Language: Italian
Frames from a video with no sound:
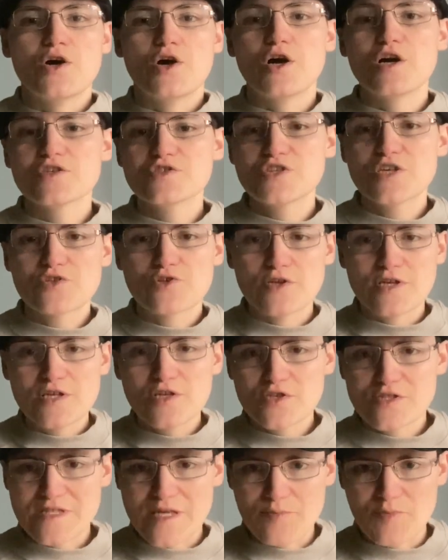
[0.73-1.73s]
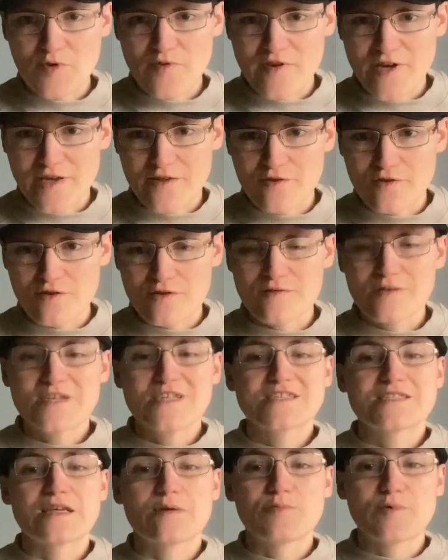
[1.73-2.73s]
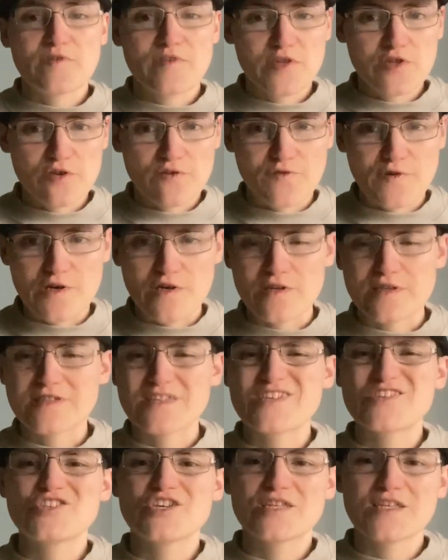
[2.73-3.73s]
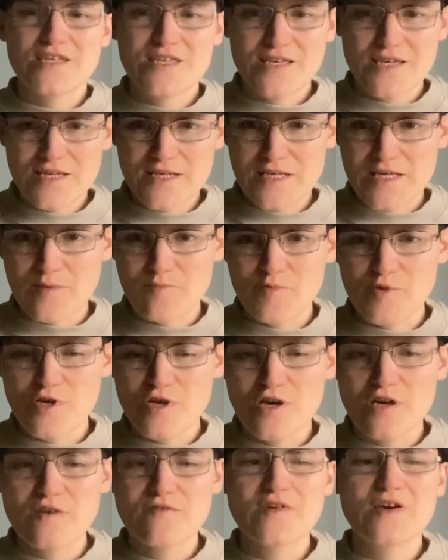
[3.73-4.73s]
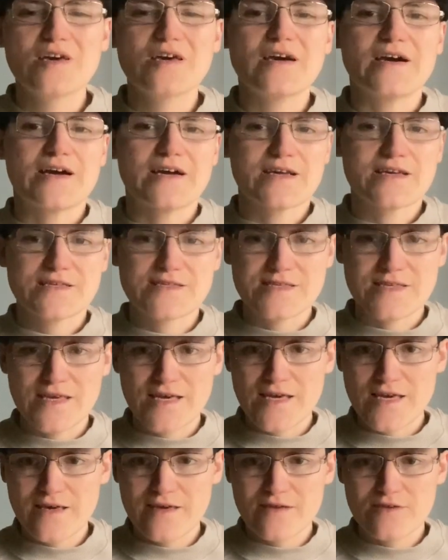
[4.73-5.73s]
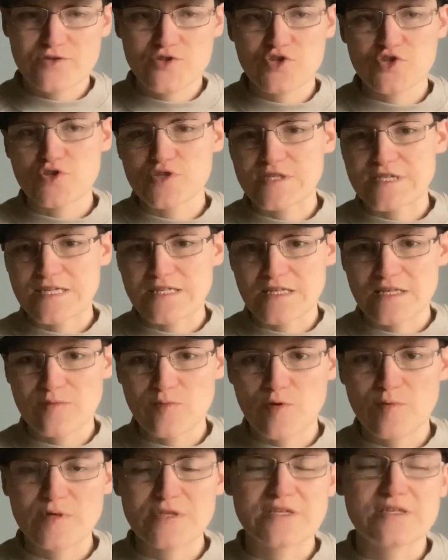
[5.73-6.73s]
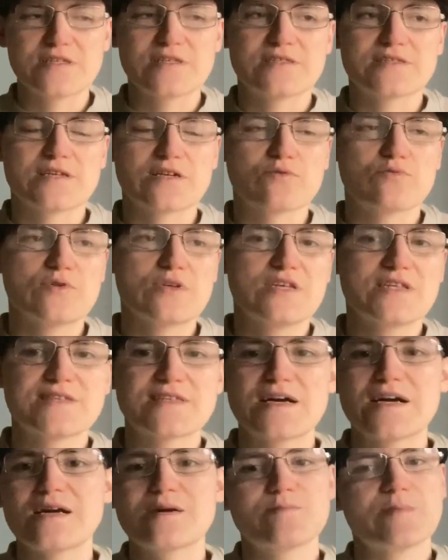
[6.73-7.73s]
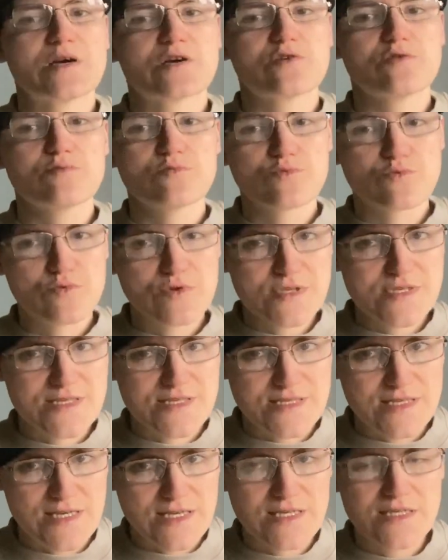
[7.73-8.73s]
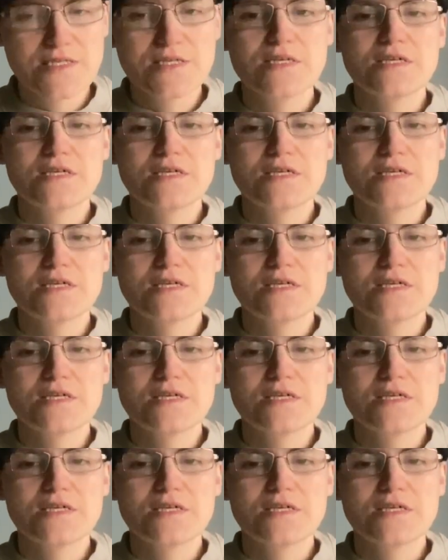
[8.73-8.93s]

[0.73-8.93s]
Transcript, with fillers: Oggi a Torino sta piovendo, sta piovendo forte, è già da ieri che piove, anche se ci sono stati dei momenti di tranquillità, ma comunque sia,